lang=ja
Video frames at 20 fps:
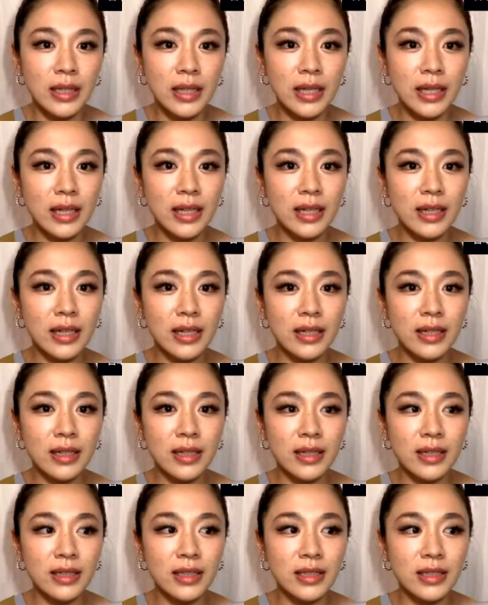で
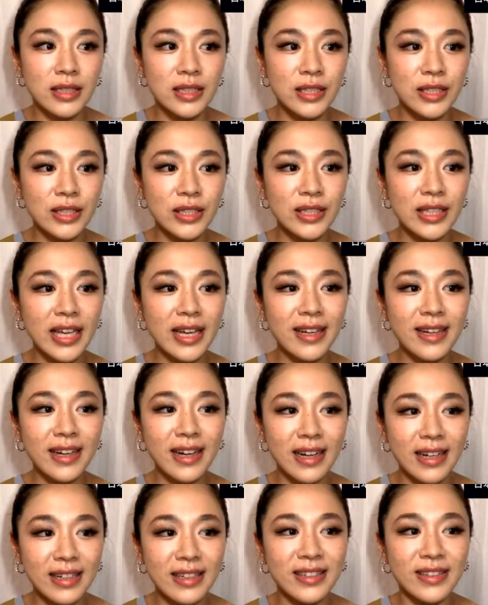10年
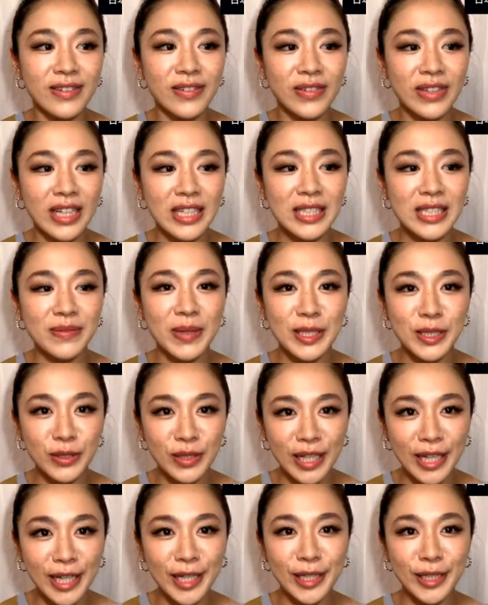間同じ場
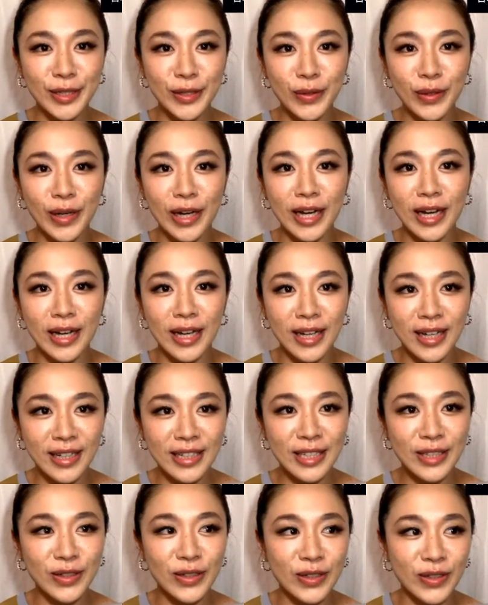所でとか
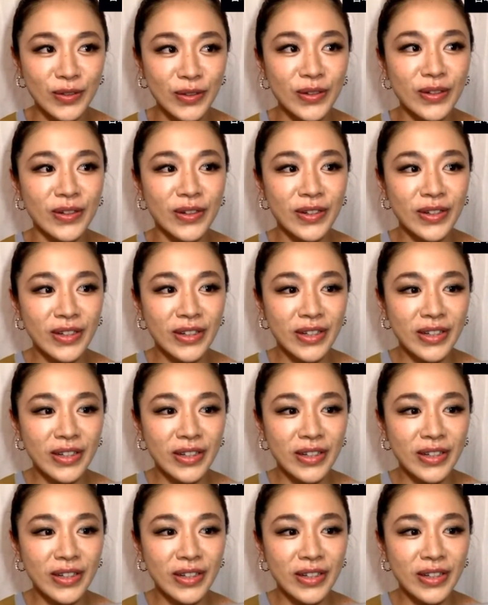いろいろ